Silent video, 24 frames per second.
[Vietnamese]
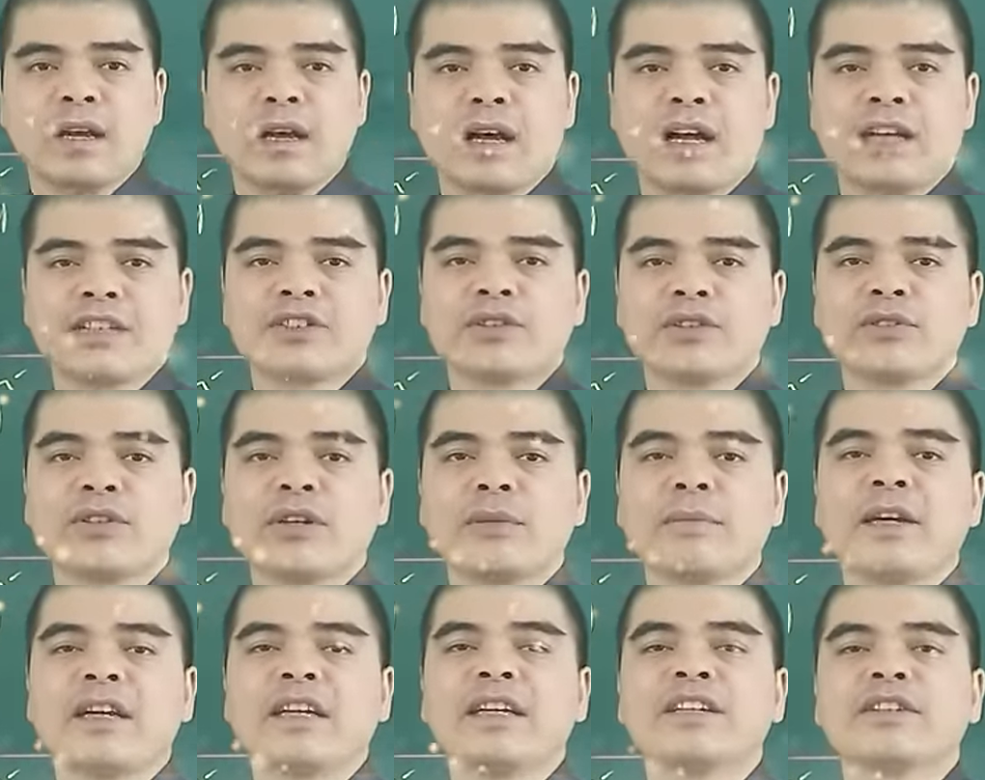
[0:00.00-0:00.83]
À, trong
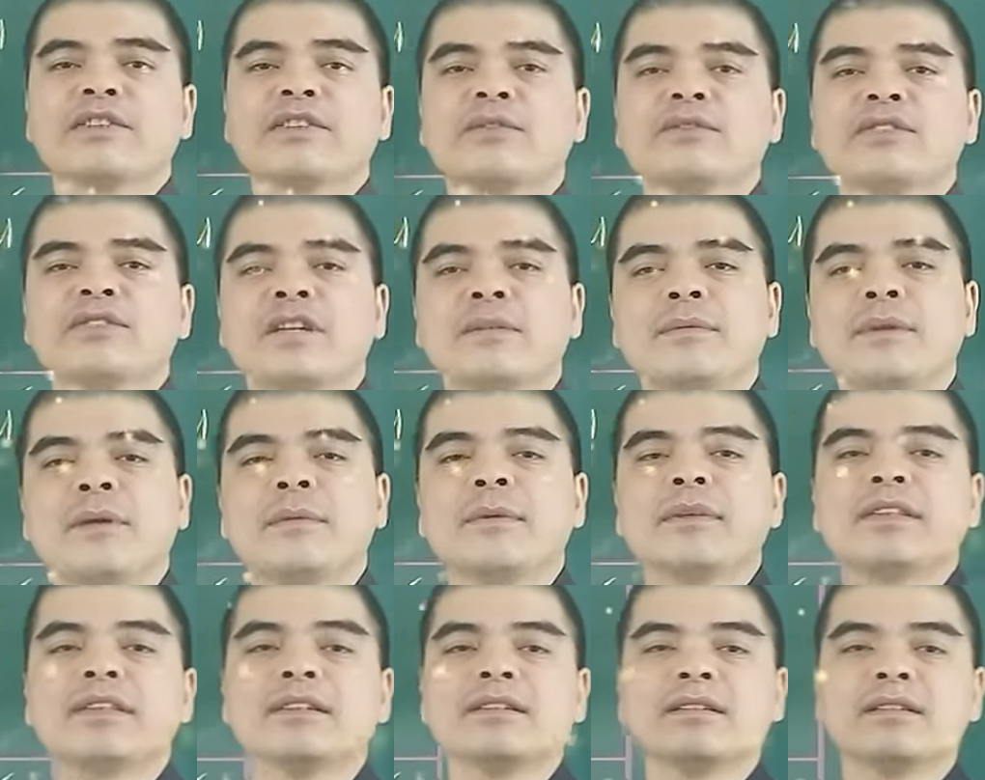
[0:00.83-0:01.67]
năm
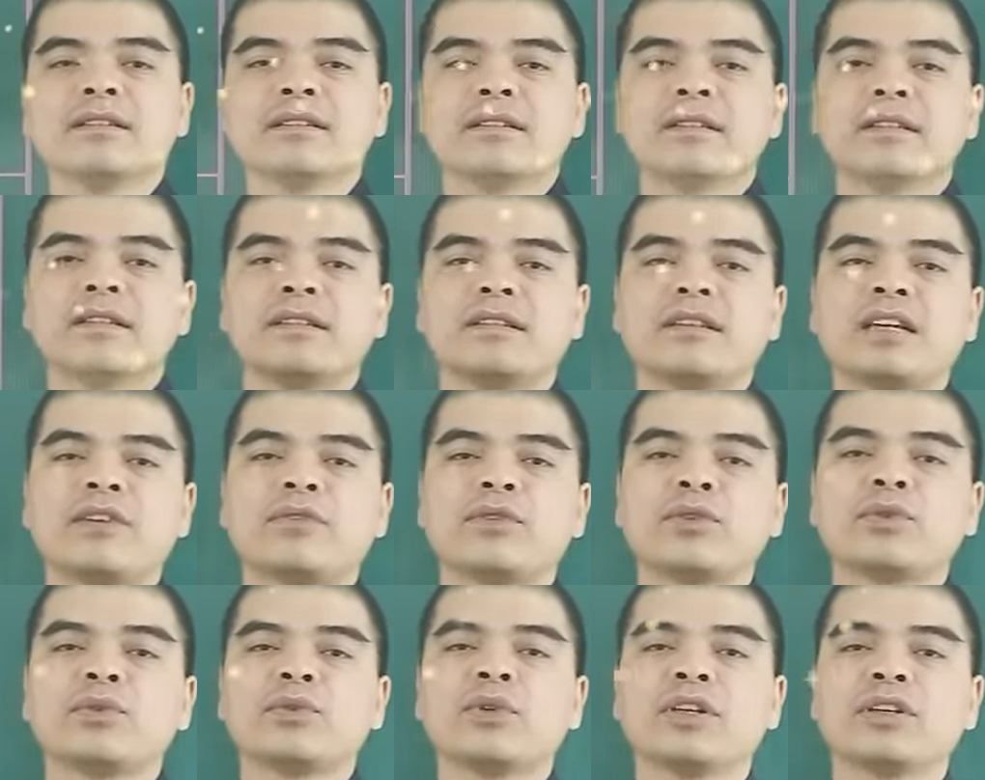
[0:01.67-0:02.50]
2024 thì thầy
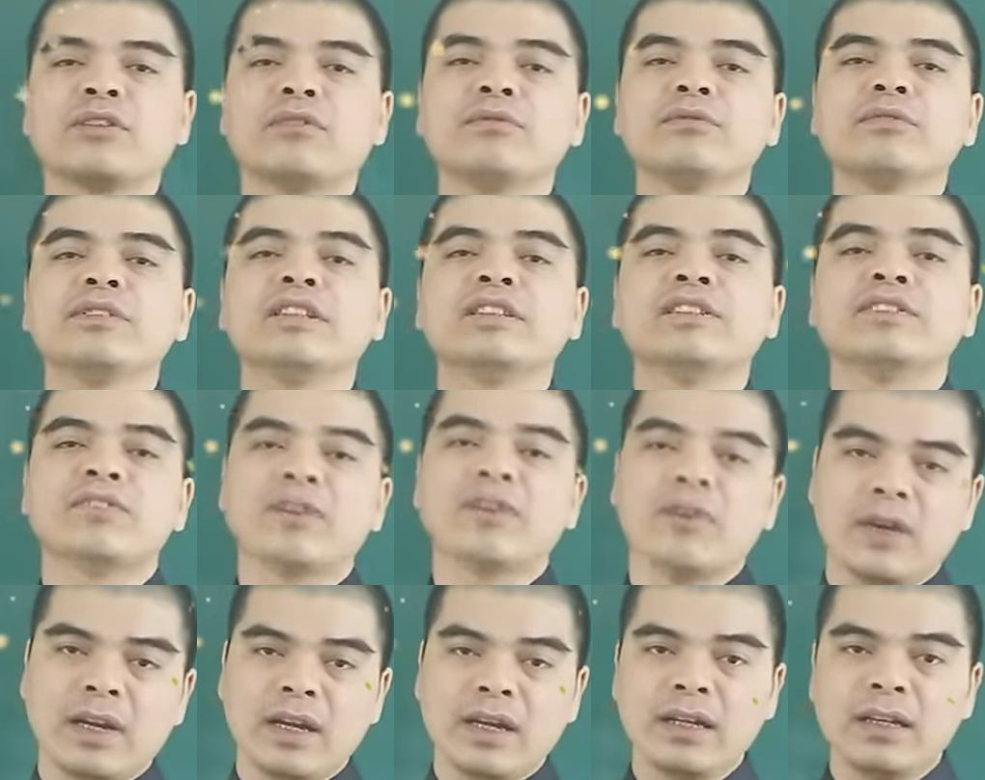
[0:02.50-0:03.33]
phong thủy cũng chỉ
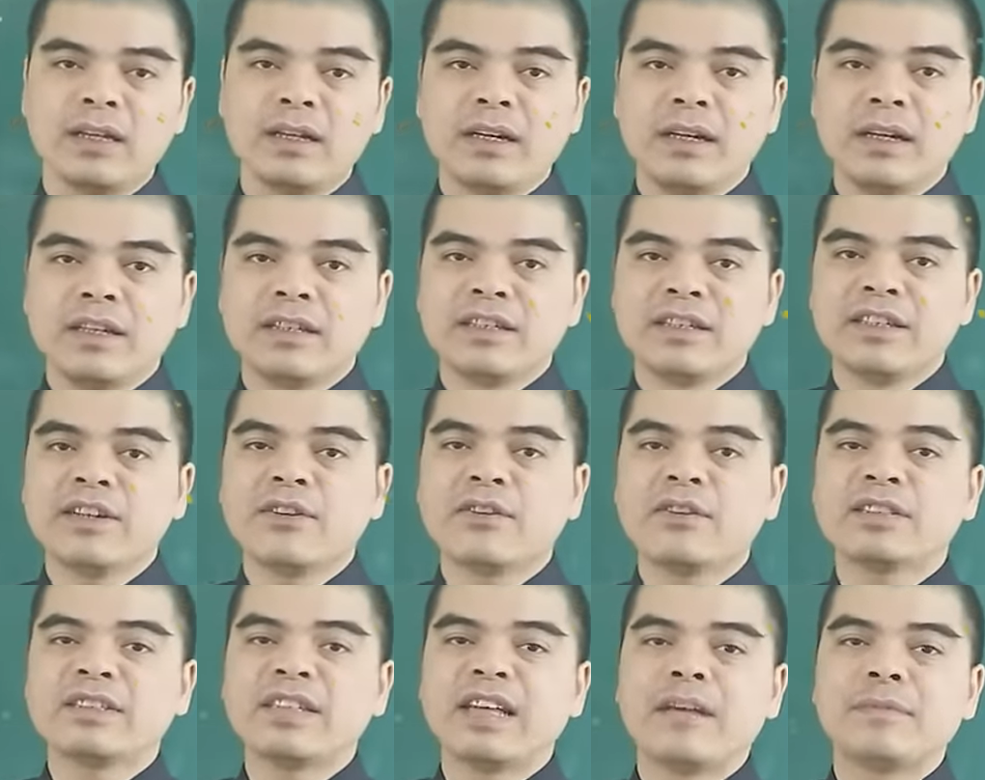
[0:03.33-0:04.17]
rõ những
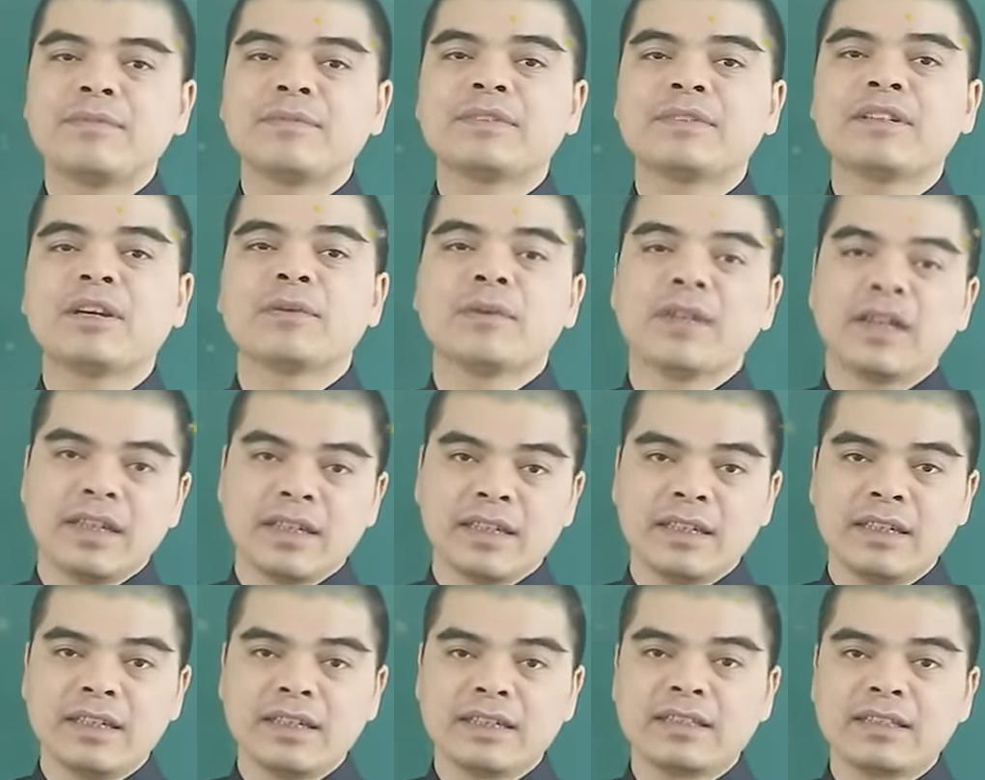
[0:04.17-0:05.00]
con giáp sau
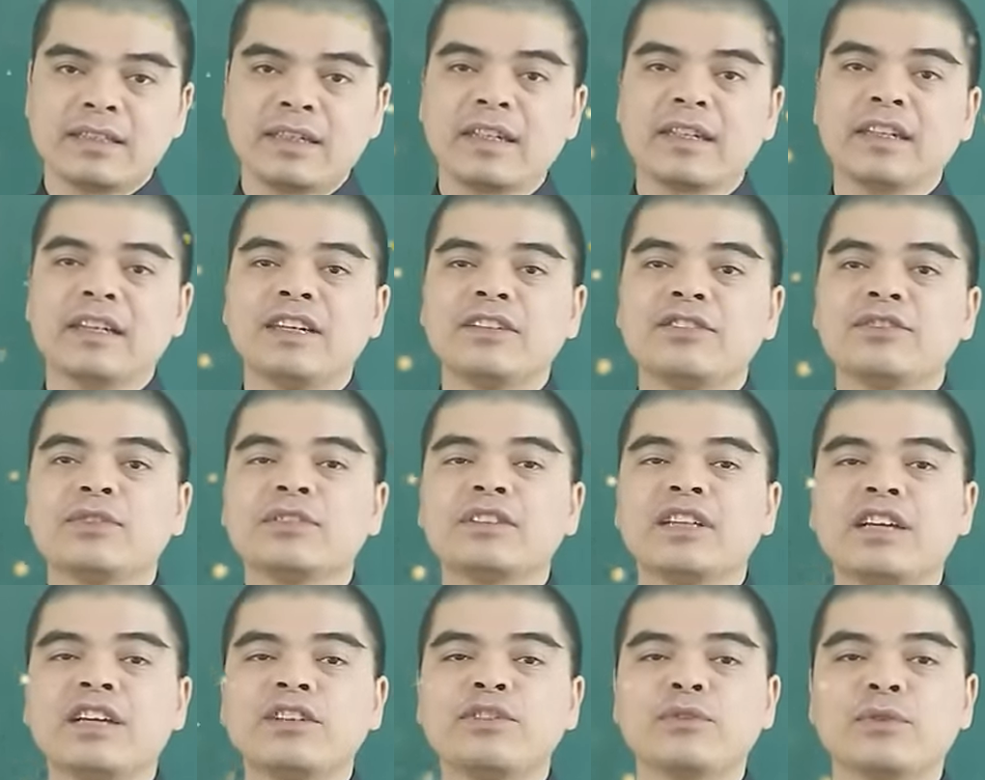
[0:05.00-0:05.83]
đây sẽ khiến cho
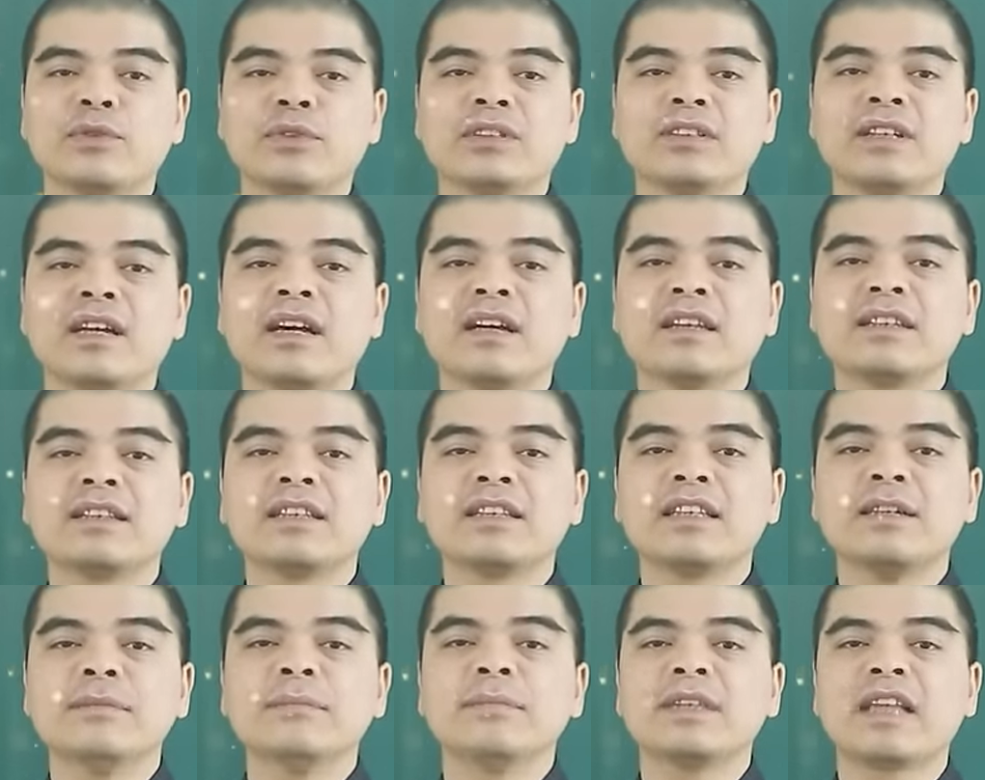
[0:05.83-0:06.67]
gia chủ sợ
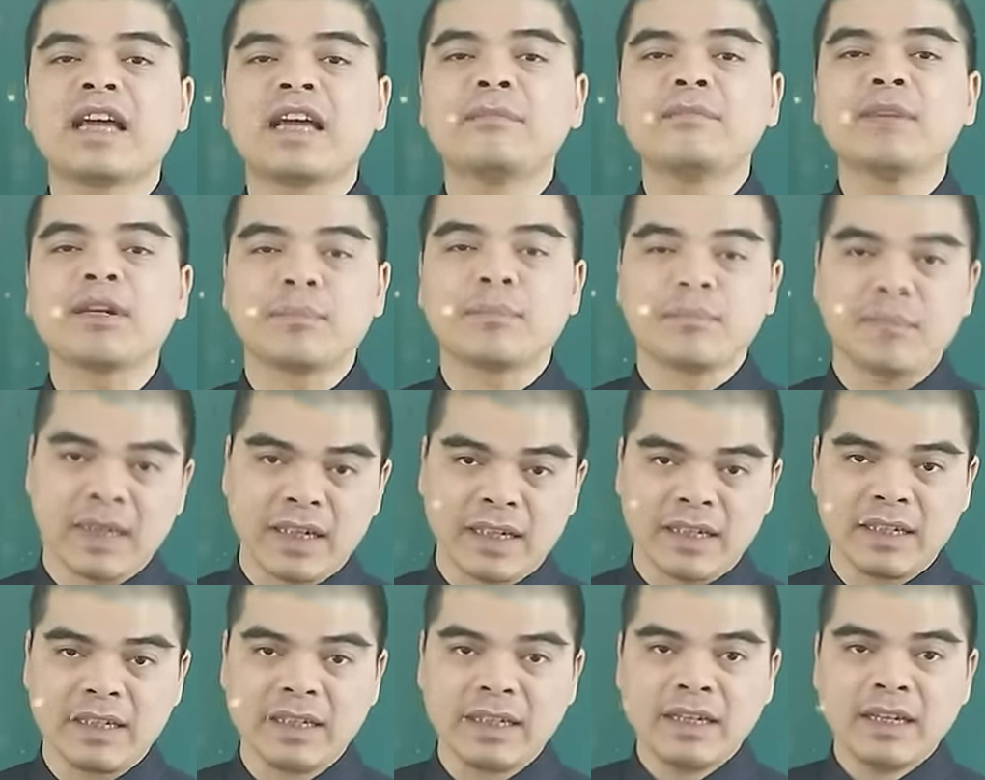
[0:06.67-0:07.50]
tím tái mặt mày